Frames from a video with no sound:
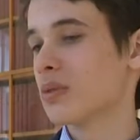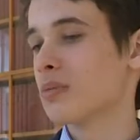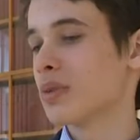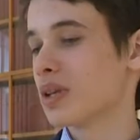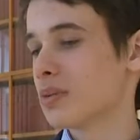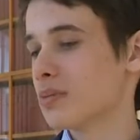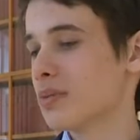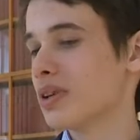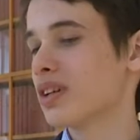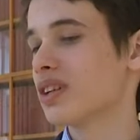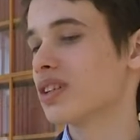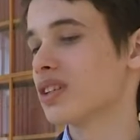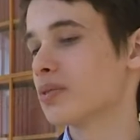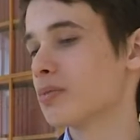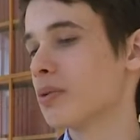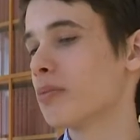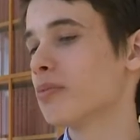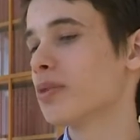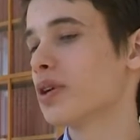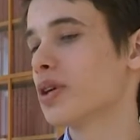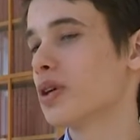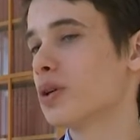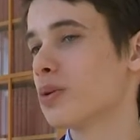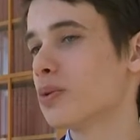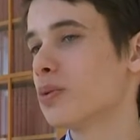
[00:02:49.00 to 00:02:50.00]
матмехс по
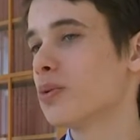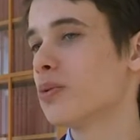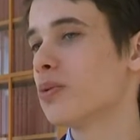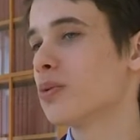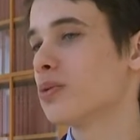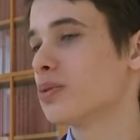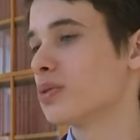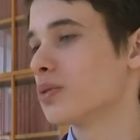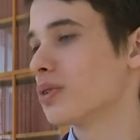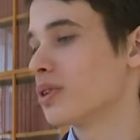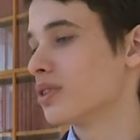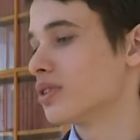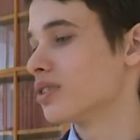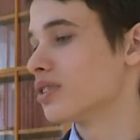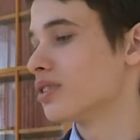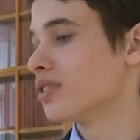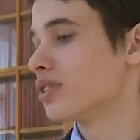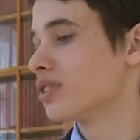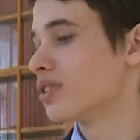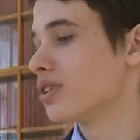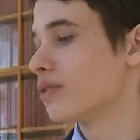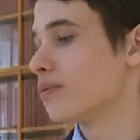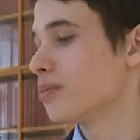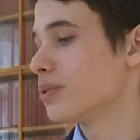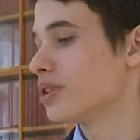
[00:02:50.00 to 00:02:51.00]
БГУ, то есть
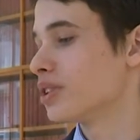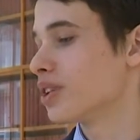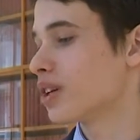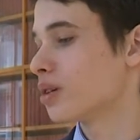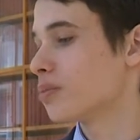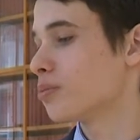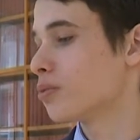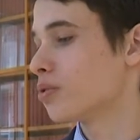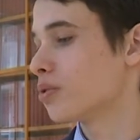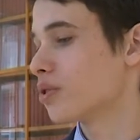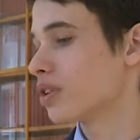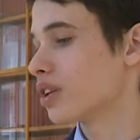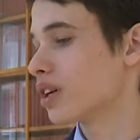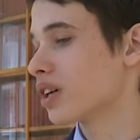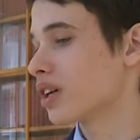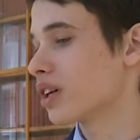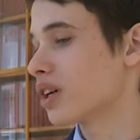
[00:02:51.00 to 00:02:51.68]
это в Петербурге,